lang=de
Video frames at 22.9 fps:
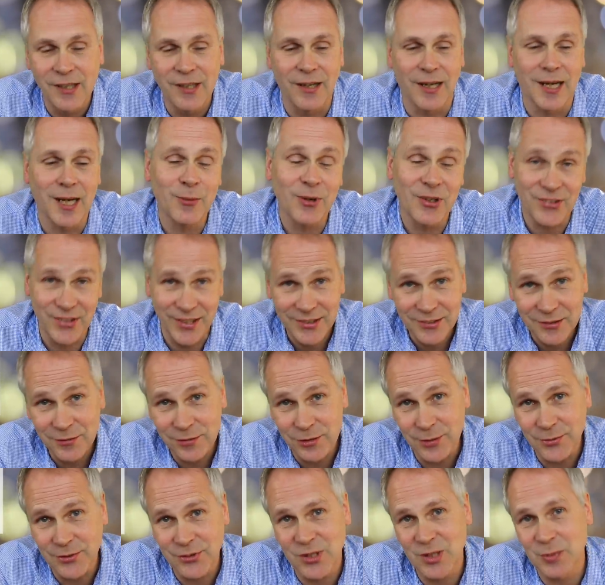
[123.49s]
Aber
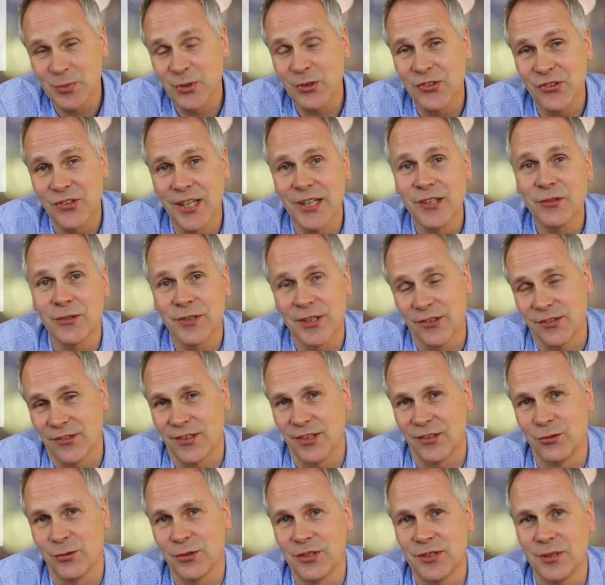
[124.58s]
56 Prozent, und das ist
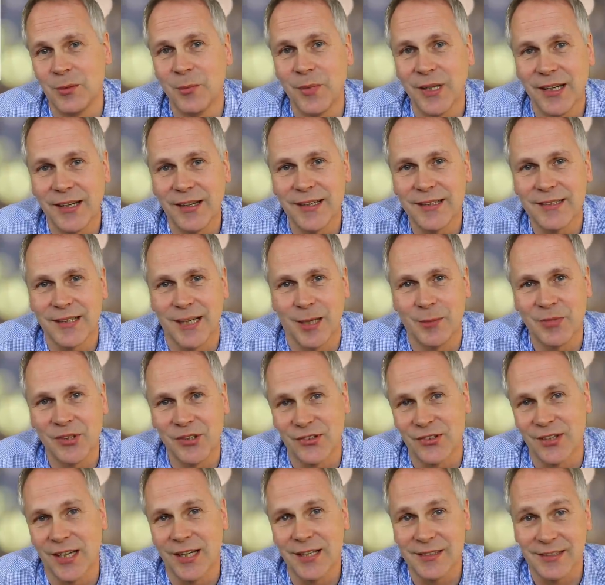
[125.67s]
natürlich die Mehrheit, haben
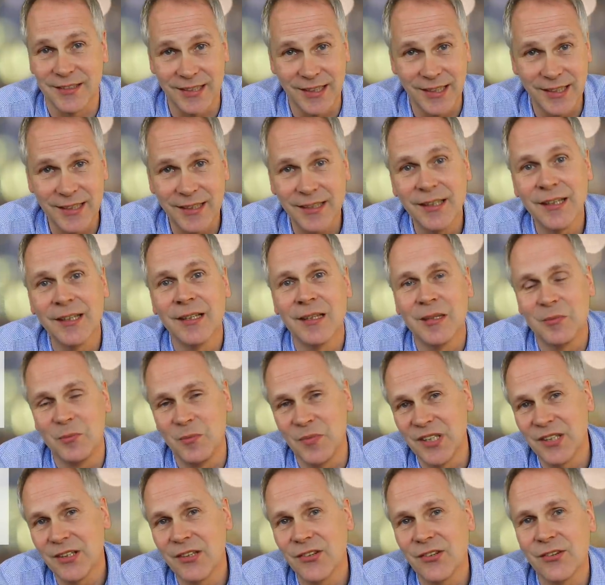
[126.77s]
gesagt, nee,
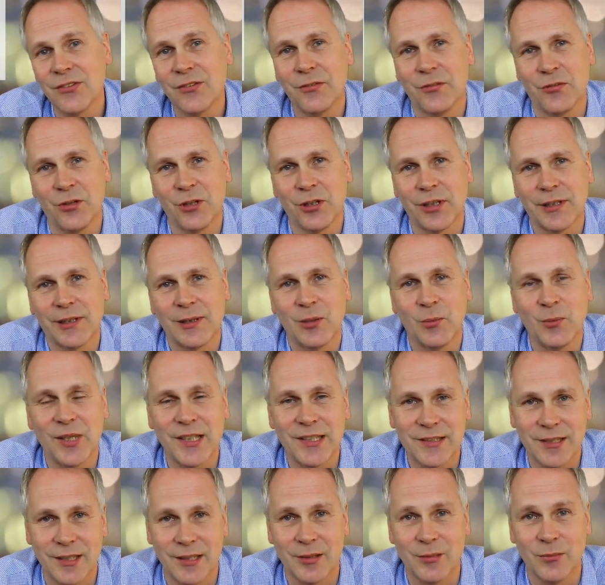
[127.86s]
mindestens 400
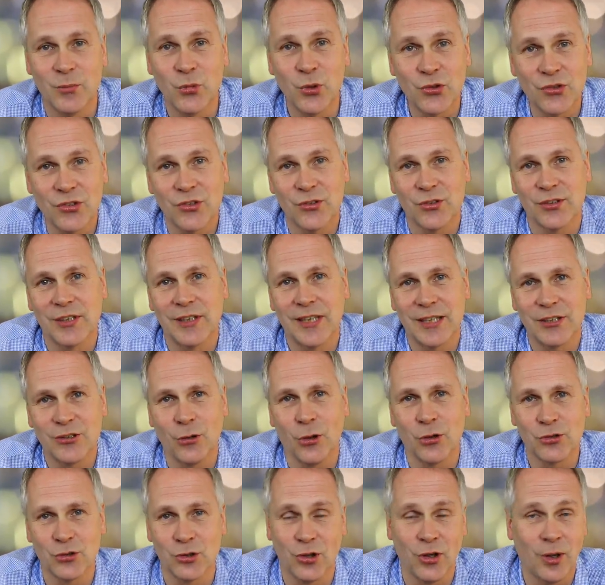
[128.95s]
Kilometer müsste so ein
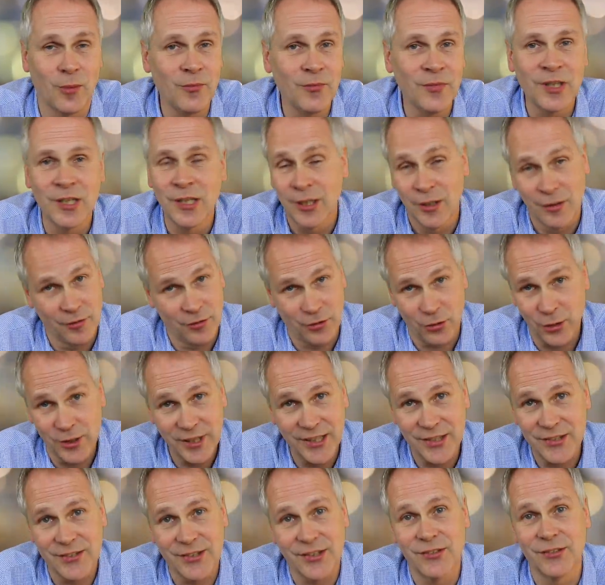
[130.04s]
Elektroauto kommen. Vorher
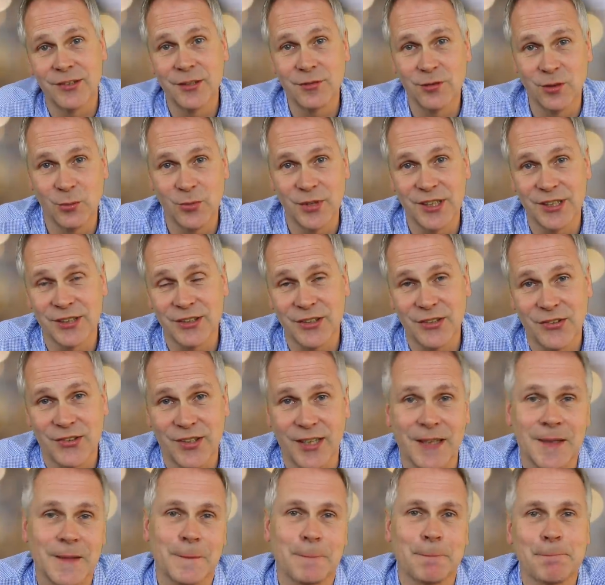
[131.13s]
ist das nicht für mich
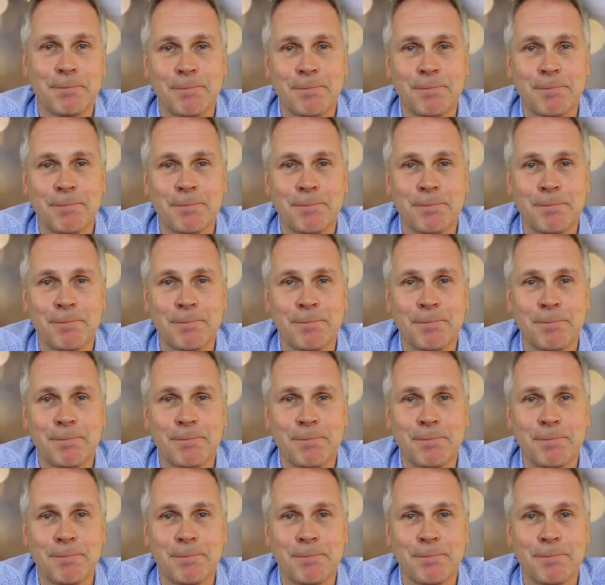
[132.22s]
interessant.